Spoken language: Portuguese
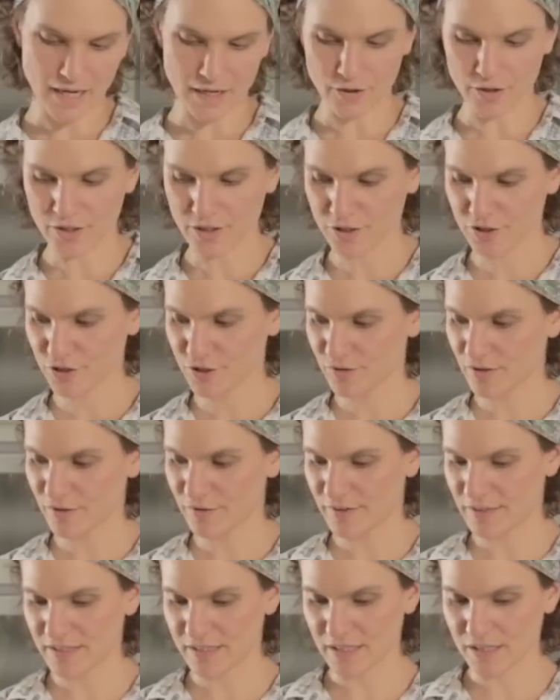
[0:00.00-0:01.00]
Agora a gente vai
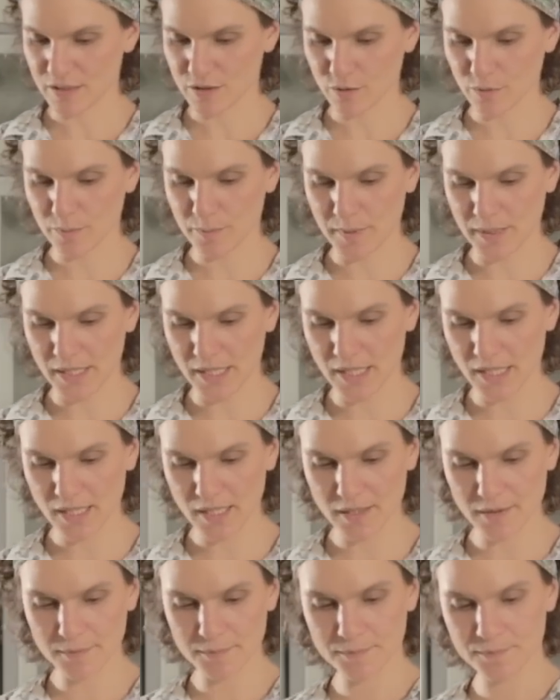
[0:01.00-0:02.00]
fazer a
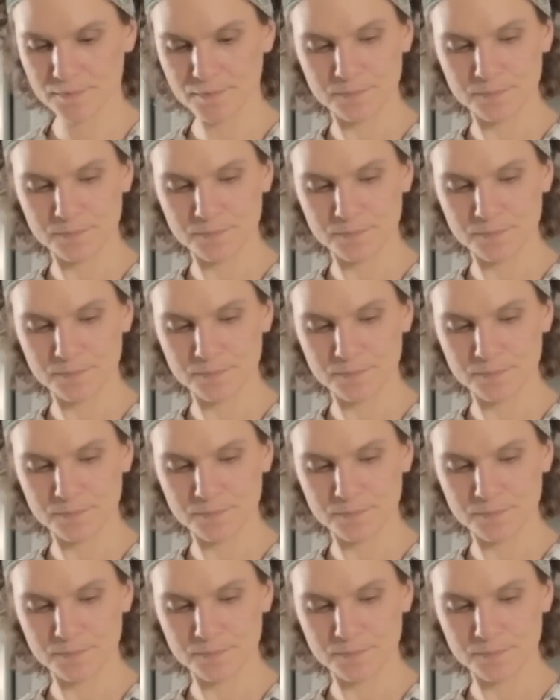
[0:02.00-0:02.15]
sopinha.